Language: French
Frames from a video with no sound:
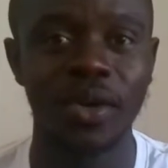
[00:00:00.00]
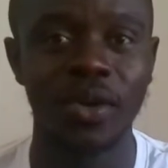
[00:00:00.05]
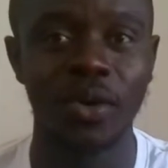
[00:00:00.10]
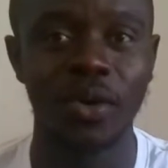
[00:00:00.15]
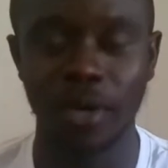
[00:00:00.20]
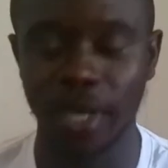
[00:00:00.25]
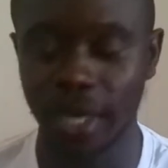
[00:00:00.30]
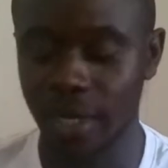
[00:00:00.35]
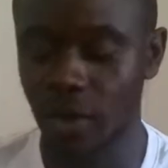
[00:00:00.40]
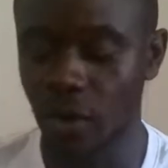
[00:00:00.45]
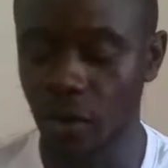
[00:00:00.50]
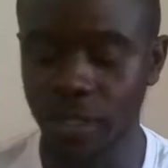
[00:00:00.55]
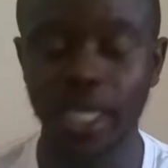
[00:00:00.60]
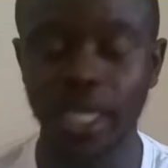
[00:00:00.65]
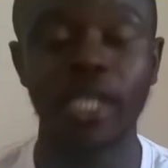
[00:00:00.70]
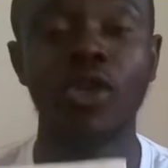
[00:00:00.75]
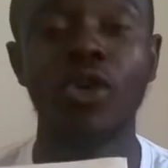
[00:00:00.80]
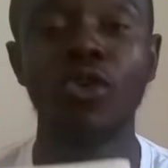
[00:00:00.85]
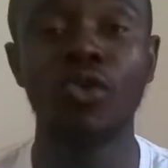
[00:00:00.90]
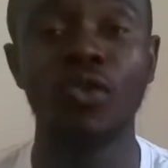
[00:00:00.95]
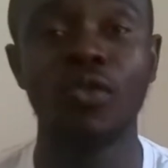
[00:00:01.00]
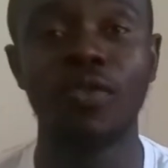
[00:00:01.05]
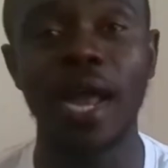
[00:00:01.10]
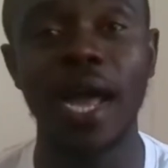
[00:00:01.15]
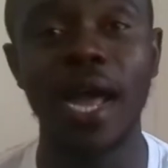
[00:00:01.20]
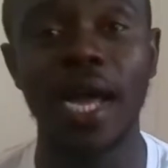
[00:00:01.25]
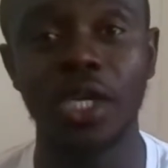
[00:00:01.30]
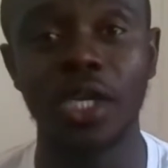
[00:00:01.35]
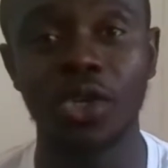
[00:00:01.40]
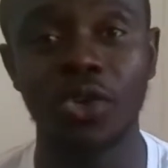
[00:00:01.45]
OK, donc c'est un
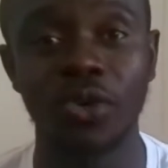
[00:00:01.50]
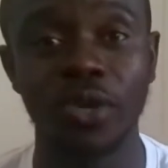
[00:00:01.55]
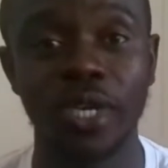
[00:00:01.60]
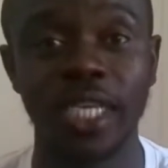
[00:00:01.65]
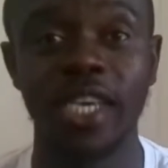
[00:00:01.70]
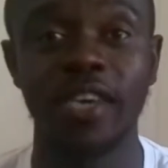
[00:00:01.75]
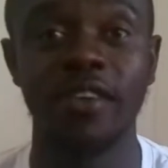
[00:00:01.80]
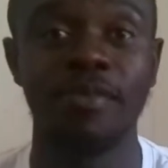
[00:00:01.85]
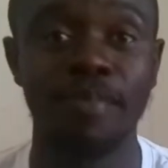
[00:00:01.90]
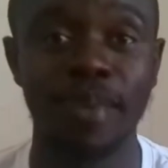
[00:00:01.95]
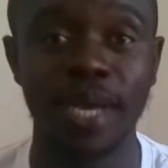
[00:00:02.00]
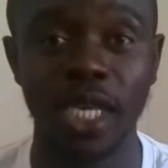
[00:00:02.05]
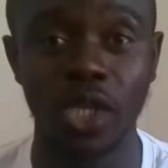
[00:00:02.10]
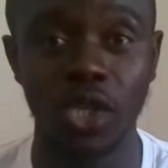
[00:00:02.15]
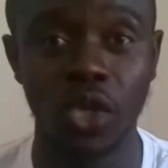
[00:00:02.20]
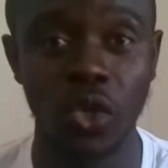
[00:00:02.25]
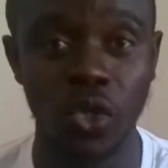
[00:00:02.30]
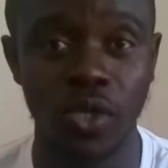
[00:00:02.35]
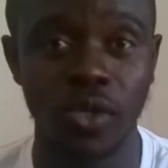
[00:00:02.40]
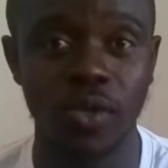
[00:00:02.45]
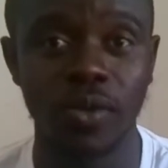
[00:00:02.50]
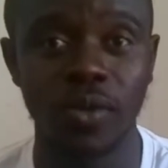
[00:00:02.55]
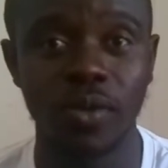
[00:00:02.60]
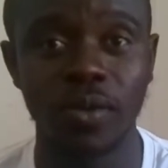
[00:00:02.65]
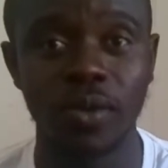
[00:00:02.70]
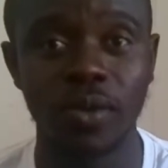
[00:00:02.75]
ouvrage de Jeff Bezos,